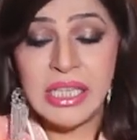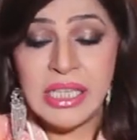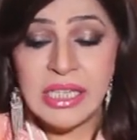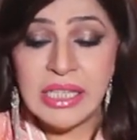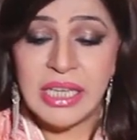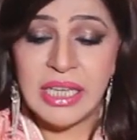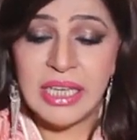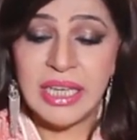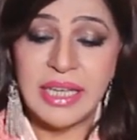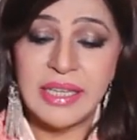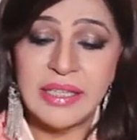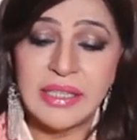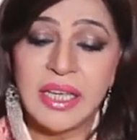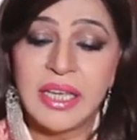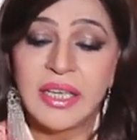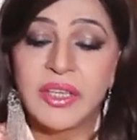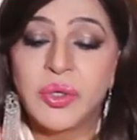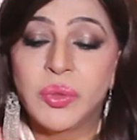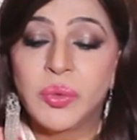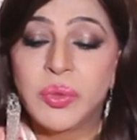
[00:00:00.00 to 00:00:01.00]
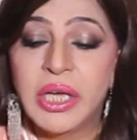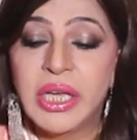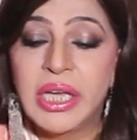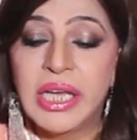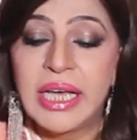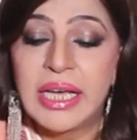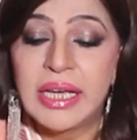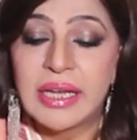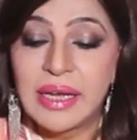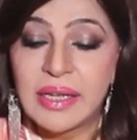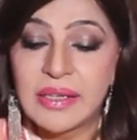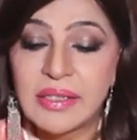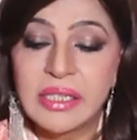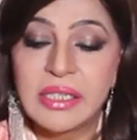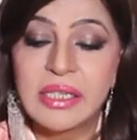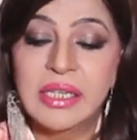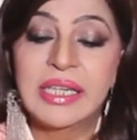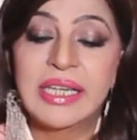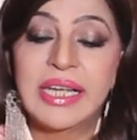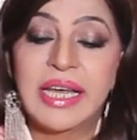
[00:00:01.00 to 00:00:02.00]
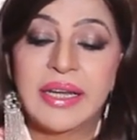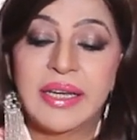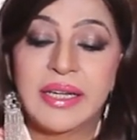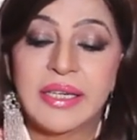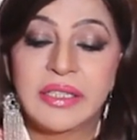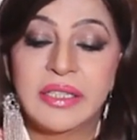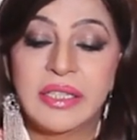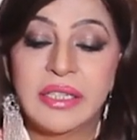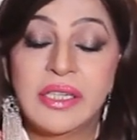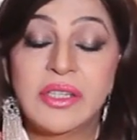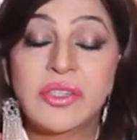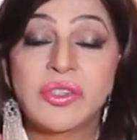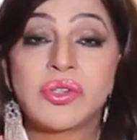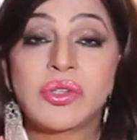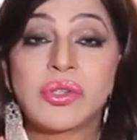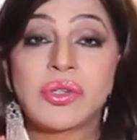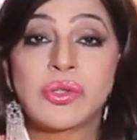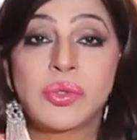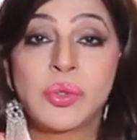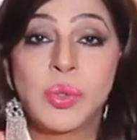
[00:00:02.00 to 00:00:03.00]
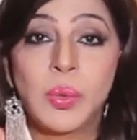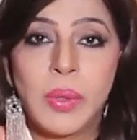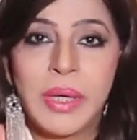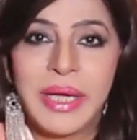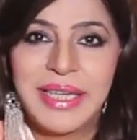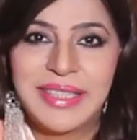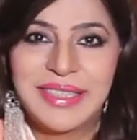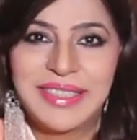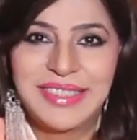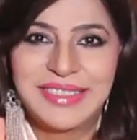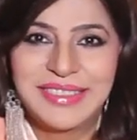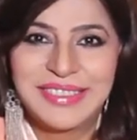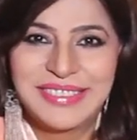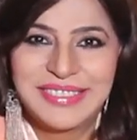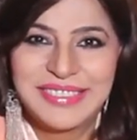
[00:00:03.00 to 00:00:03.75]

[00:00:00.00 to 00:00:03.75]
इजी गैस है क्योंकि एक क्लासिकल कैरेक्टर है स्नो वाइट